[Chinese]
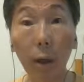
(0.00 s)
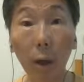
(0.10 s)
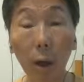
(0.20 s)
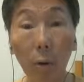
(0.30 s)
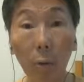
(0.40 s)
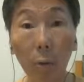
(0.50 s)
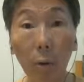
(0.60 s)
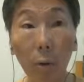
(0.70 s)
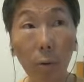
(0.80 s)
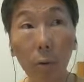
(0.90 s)
第二个，
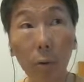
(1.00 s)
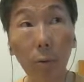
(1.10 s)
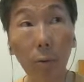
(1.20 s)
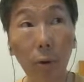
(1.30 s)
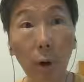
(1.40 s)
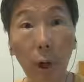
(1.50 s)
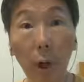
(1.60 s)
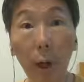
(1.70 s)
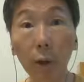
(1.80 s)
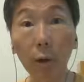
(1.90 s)
我
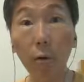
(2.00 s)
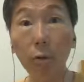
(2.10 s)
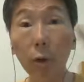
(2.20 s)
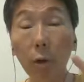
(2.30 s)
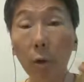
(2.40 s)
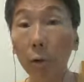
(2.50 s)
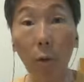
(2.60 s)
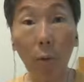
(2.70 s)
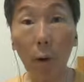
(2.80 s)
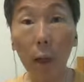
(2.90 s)
全连的东西都
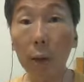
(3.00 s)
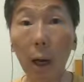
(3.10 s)
弄完，